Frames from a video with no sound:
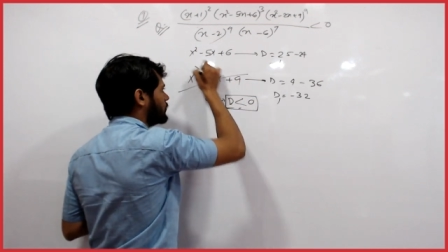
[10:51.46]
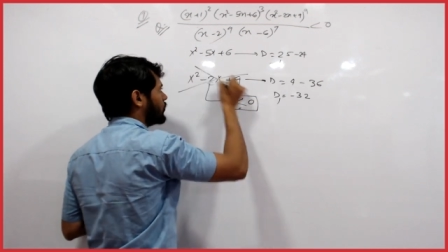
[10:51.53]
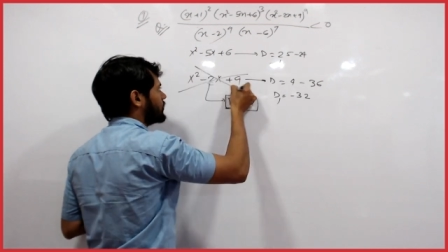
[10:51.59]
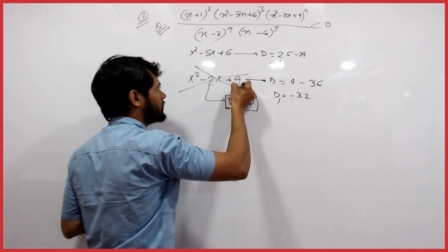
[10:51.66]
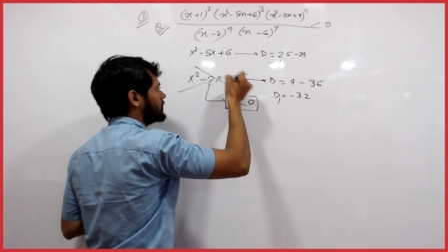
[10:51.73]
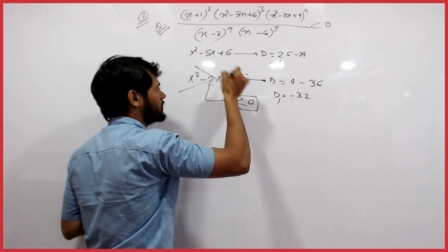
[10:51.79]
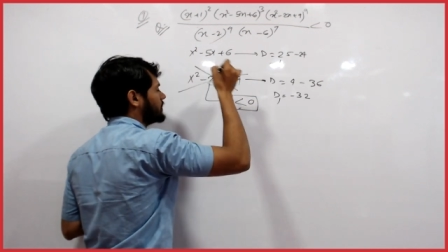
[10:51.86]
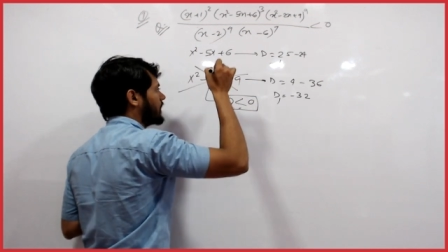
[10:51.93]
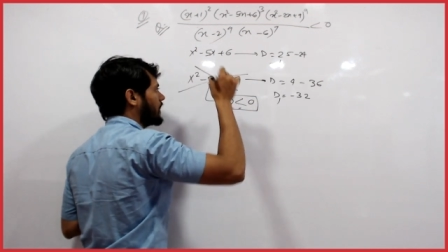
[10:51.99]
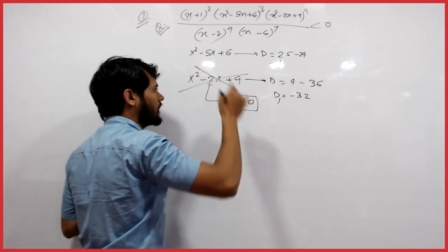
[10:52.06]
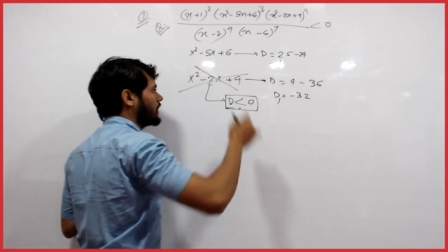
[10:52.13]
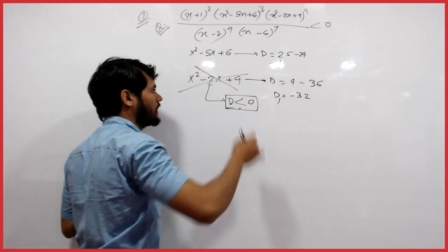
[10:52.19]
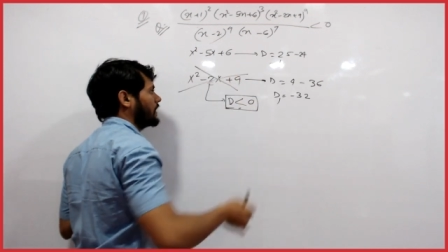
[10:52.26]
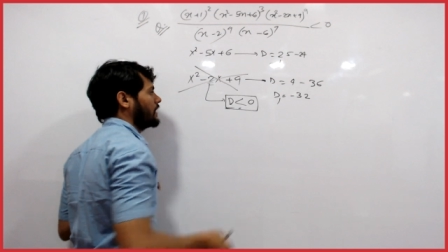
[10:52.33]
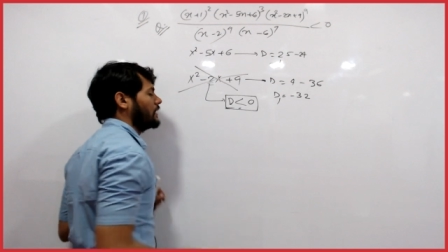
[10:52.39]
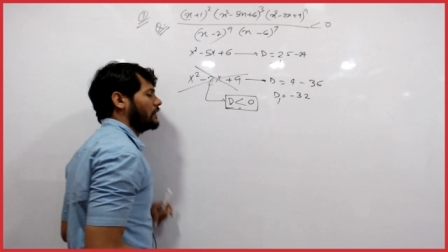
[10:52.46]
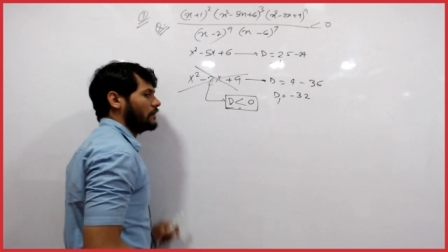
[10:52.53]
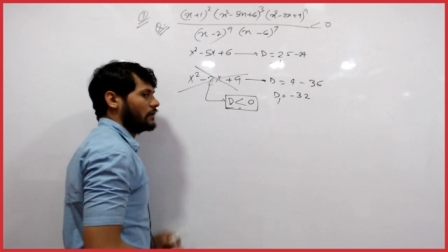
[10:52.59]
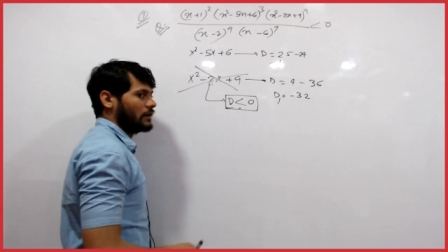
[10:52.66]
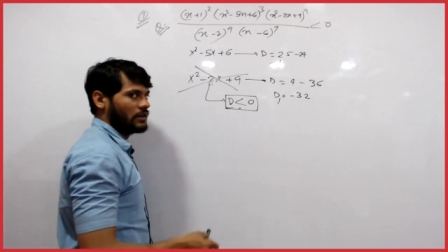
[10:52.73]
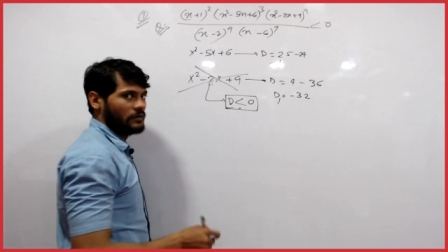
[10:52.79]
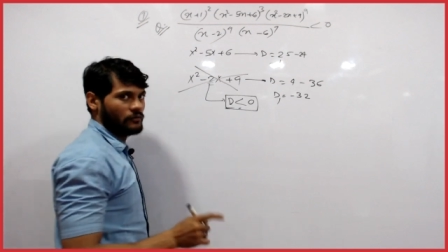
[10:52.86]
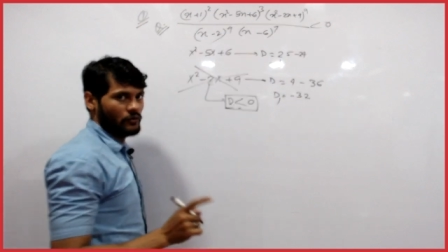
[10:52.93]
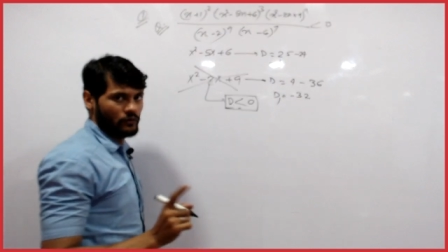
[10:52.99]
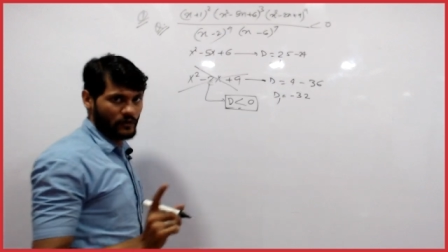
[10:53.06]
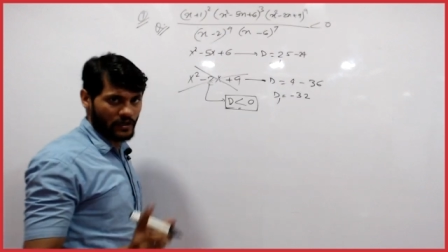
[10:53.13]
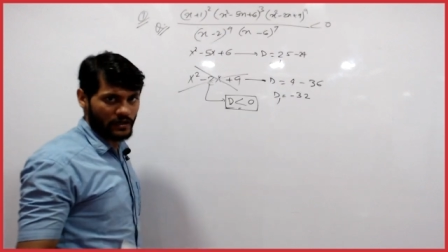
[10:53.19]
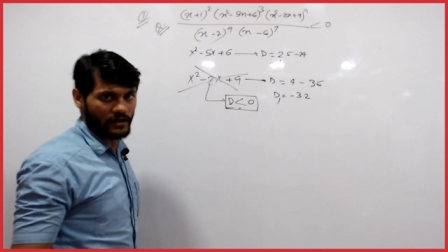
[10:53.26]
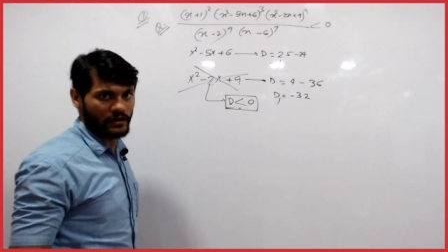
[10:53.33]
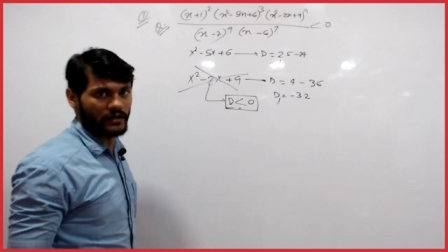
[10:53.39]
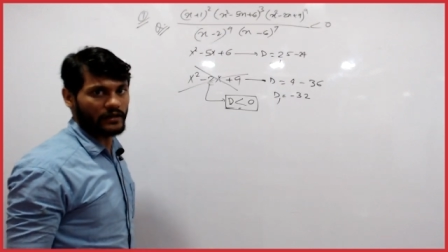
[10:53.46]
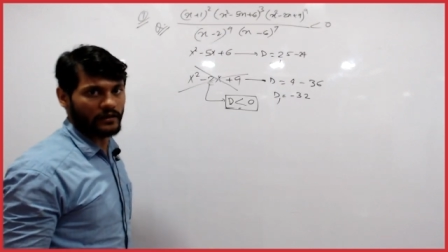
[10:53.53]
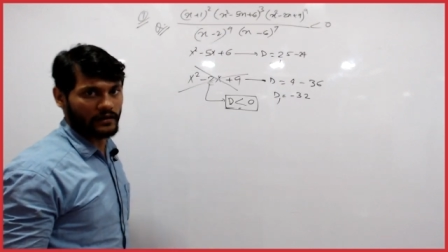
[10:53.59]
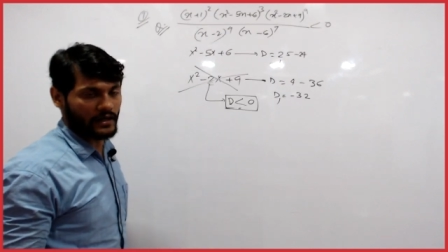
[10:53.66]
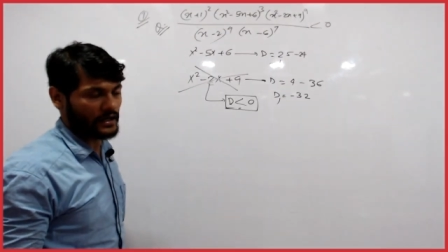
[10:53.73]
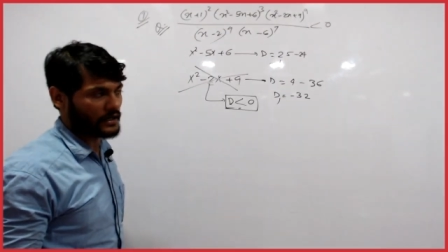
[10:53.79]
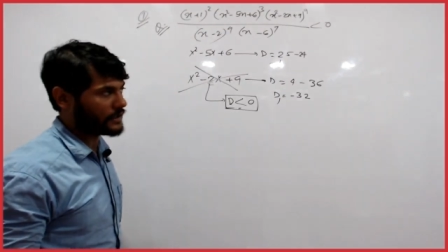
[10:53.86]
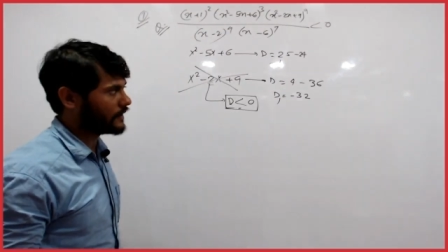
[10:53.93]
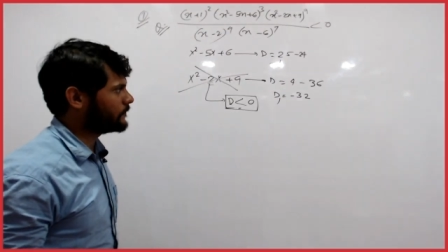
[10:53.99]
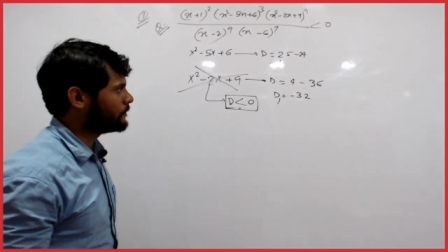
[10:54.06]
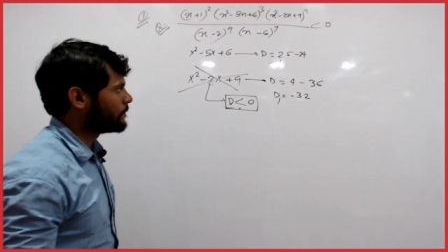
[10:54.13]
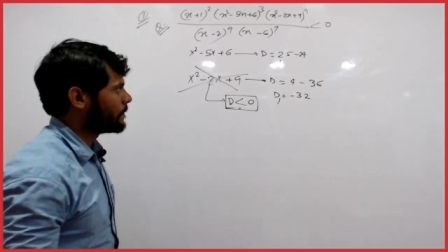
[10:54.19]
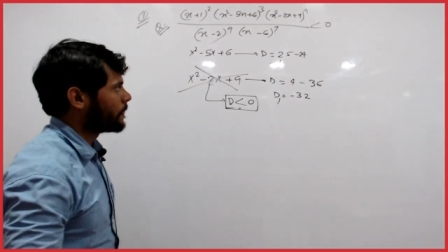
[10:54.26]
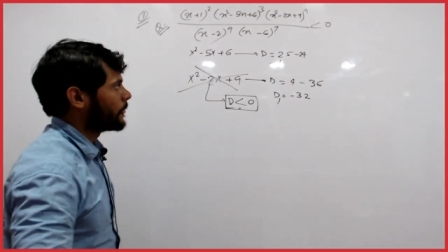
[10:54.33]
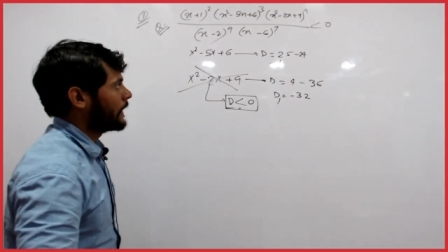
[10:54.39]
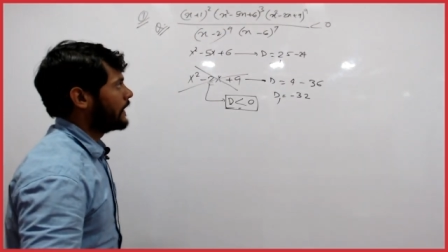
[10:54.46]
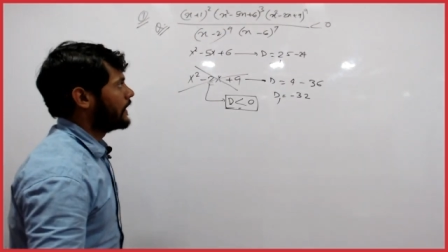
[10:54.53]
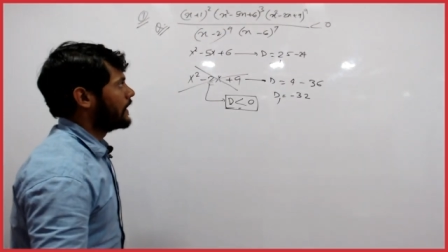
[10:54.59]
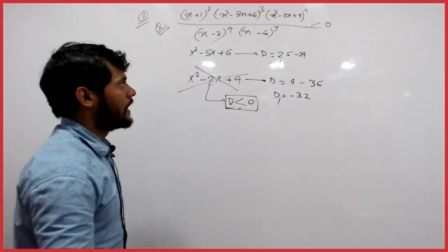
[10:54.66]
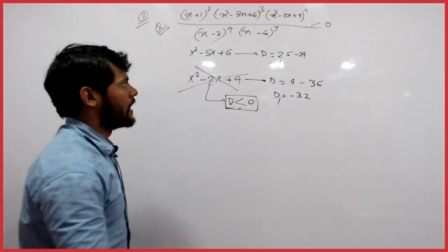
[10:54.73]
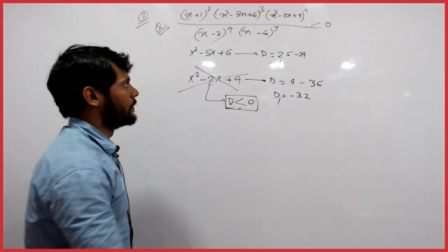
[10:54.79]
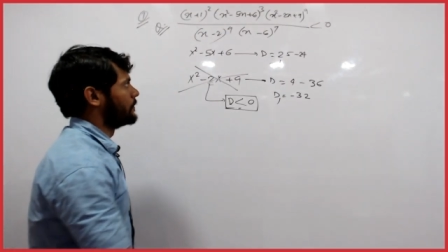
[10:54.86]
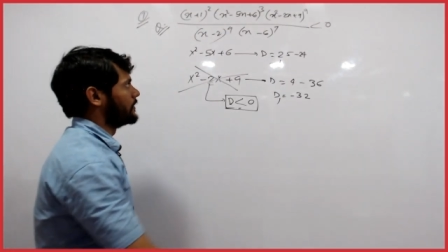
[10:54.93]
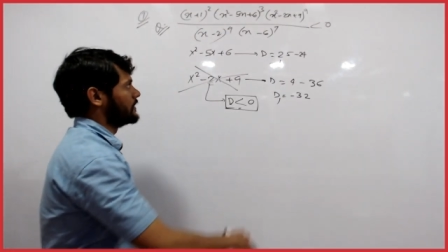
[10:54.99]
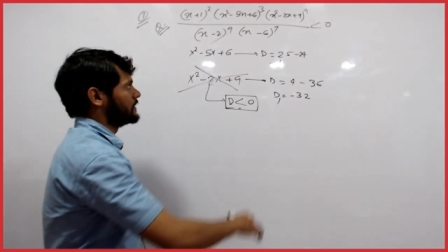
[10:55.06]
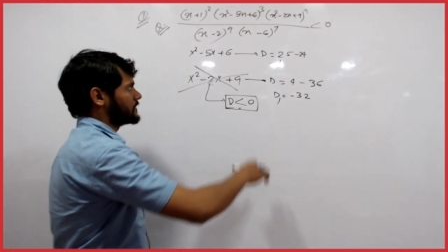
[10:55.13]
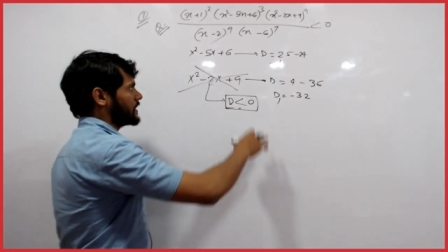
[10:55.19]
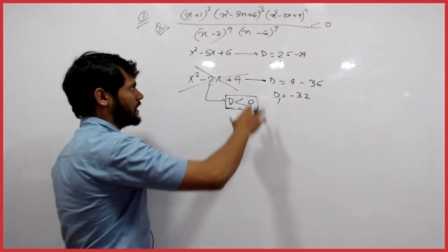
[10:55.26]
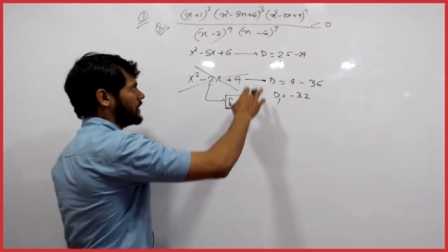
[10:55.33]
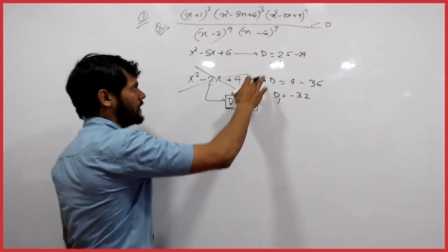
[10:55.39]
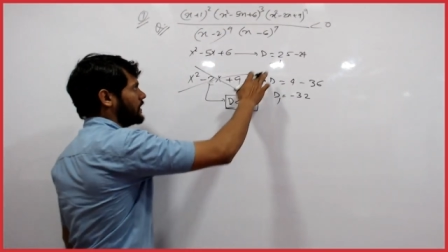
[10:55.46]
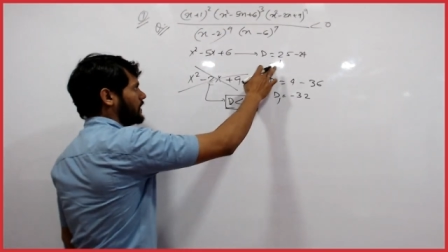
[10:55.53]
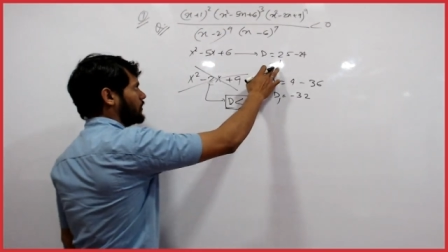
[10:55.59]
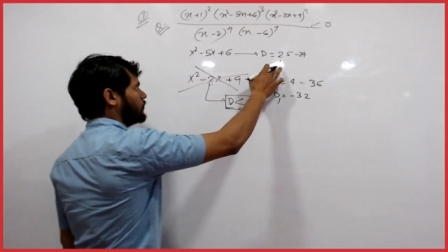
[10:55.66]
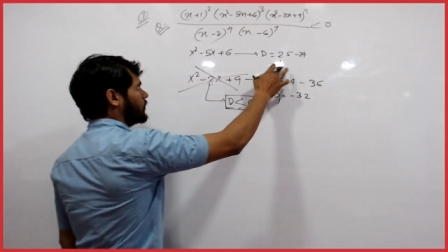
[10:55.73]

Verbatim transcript: क्वेश्चन से क्या करेंगे रिमूव करेंगे करेक्ट है अब इसका डी इक्वल